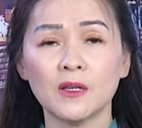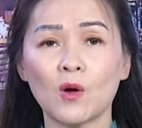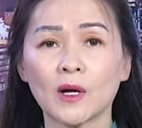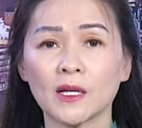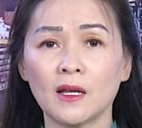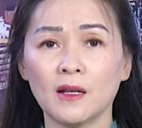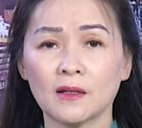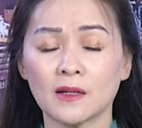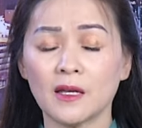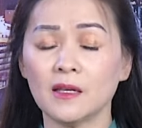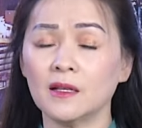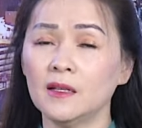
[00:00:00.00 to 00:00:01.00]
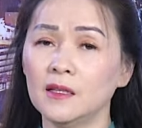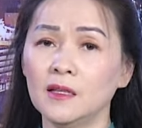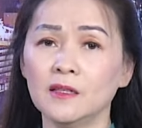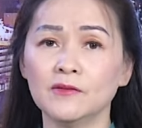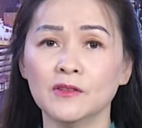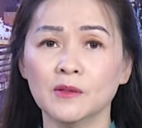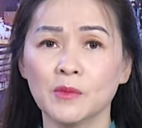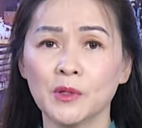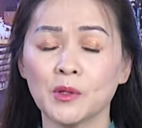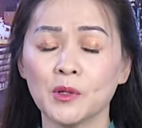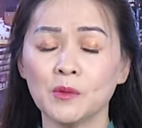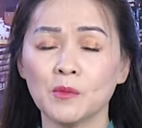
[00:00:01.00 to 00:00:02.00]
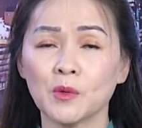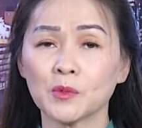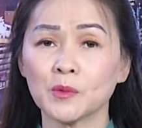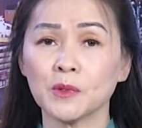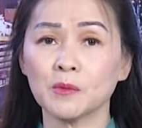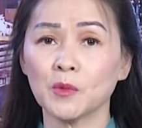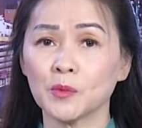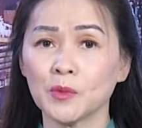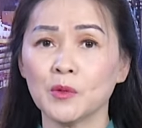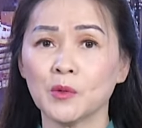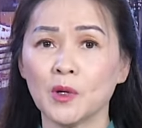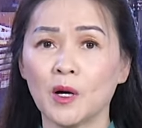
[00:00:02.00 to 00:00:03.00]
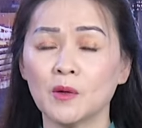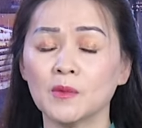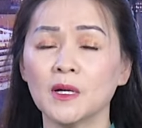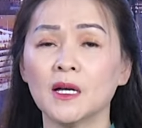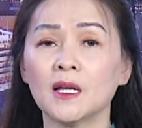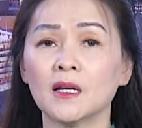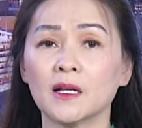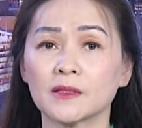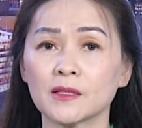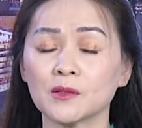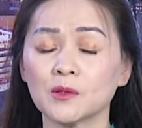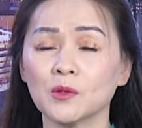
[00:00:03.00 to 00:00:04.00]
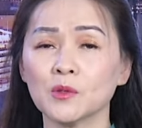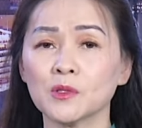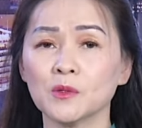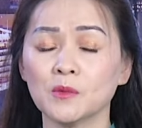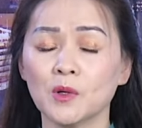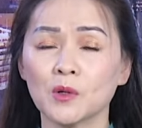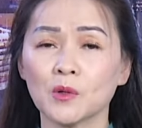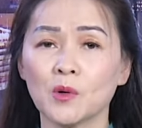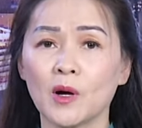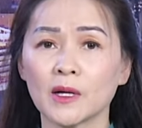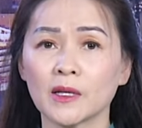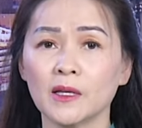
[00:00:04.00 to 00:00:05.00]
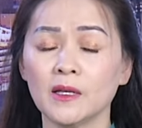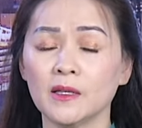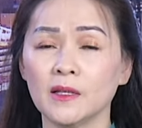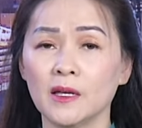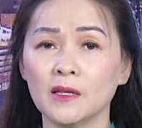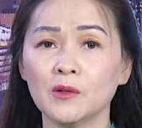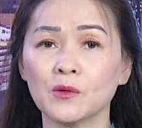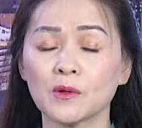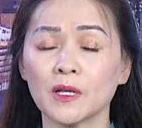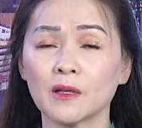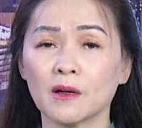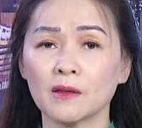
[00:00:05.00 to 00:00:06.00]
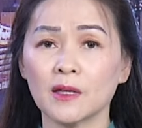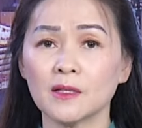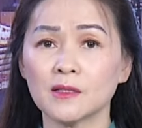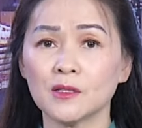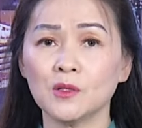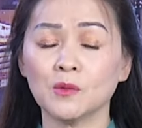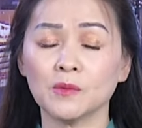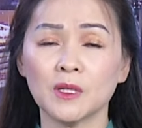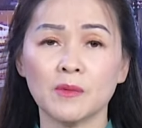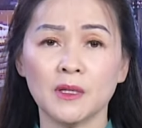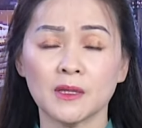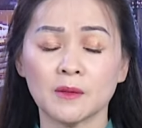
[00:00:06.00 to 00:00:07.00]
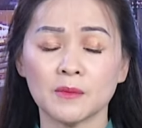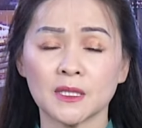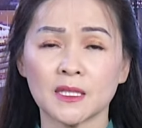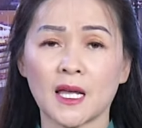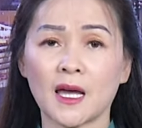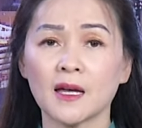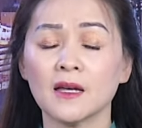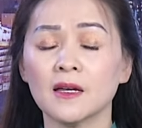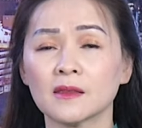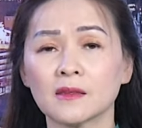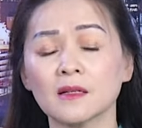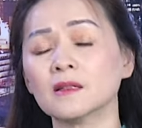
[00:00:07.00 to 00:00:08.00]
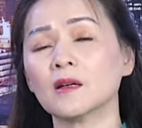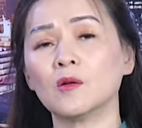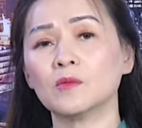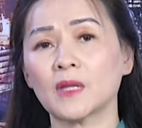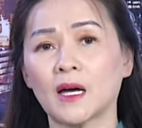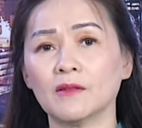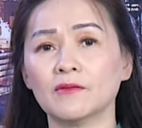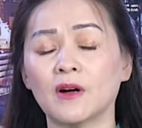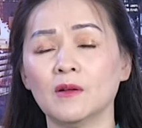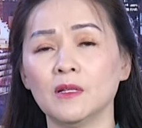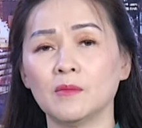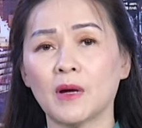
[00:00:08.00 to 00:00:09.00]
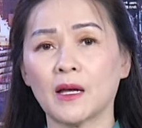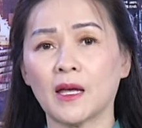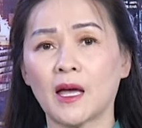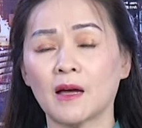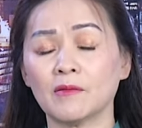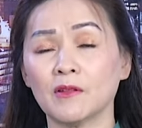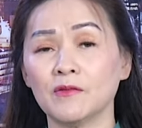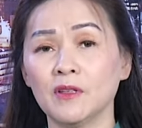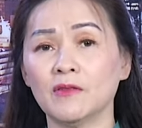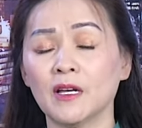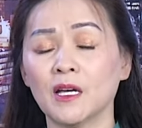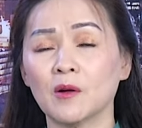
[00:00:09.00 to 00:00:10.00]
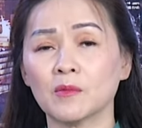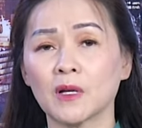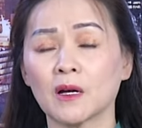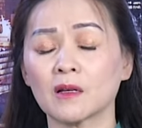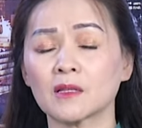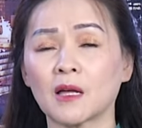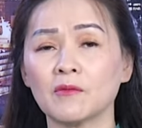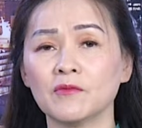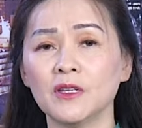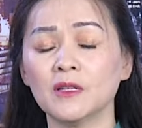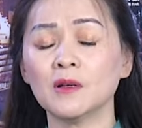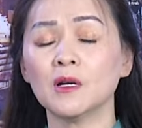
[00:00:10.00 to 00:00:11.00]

đi Hoa Kỳ lần này, Lily vừa mới nói một trong những mục tiêu của ông là tranh thủ sự ủng hộ của Hoa Kỳ để Ukraine có thể sử dụng thiết bị tầm xa tấn công thẳng vào Liên bang Nga và vì vậy ông đã thăm